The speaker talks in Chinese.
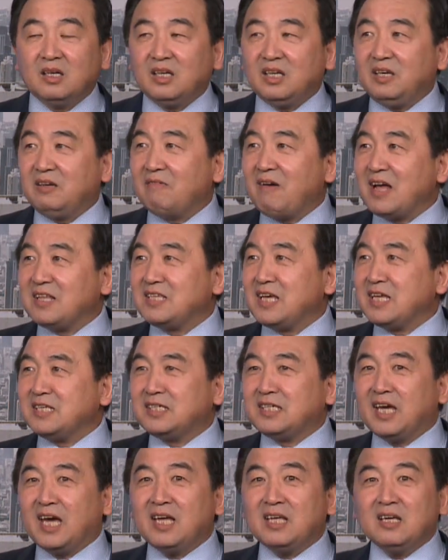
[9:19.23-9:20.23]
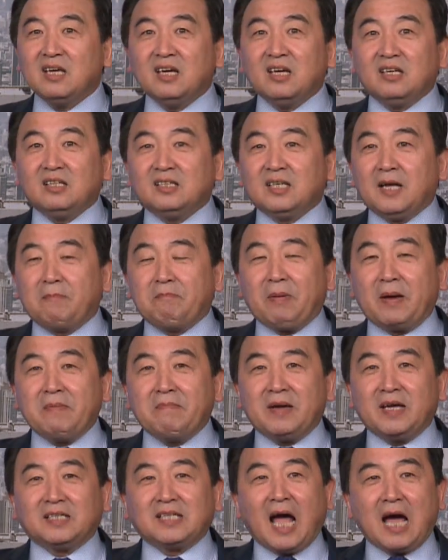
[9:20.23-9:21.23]
一万年前，那北
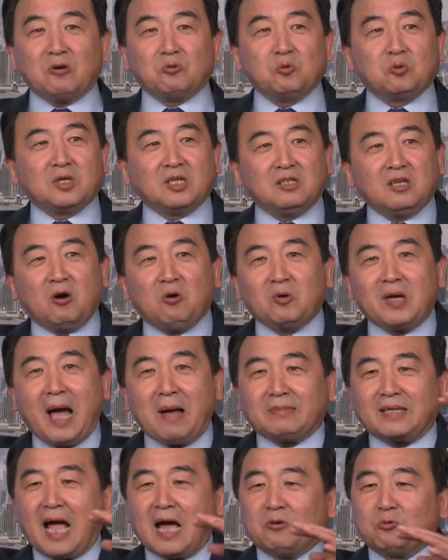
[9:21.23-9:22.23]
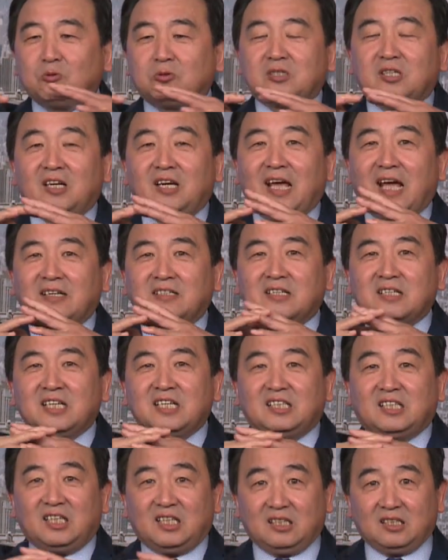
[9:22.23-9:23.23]
美大陆跟欧亚大陆是连成
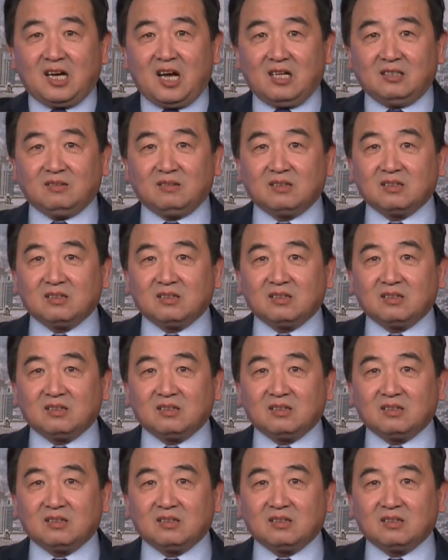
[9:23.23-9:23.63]
一体的，